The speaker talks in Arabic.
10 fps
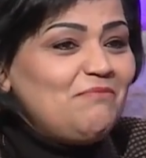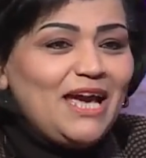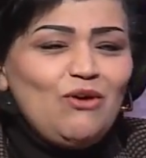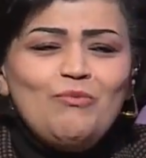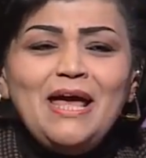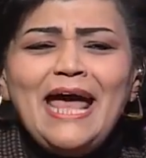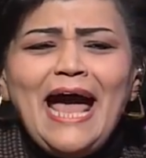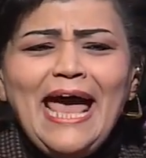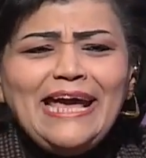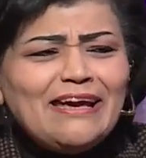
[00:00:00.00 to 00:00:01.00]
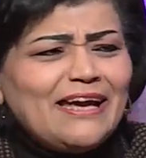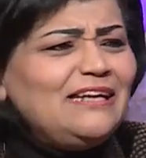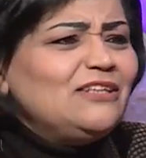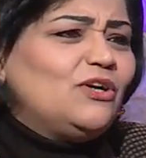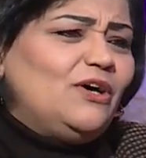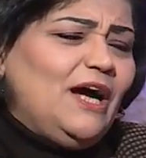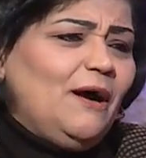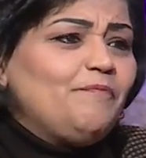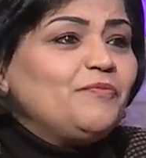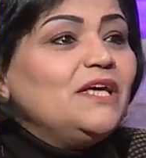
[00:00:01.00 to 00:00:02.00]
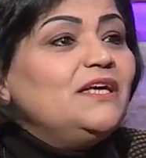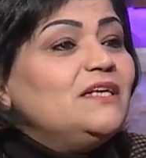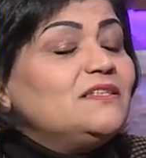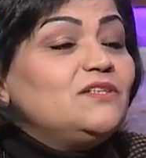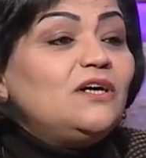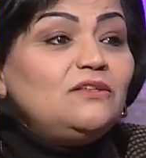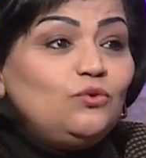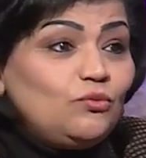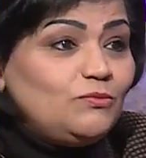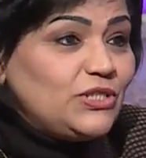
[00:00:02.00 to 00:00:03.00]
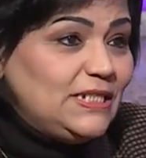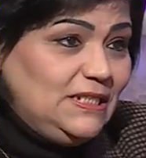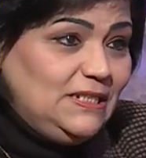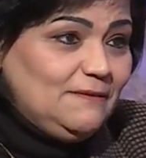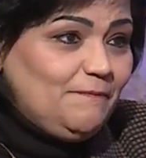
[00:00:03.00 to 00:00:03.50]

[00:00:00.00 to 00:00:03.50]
معاهم حاجه كانت رائعه مم. زار دور مسنين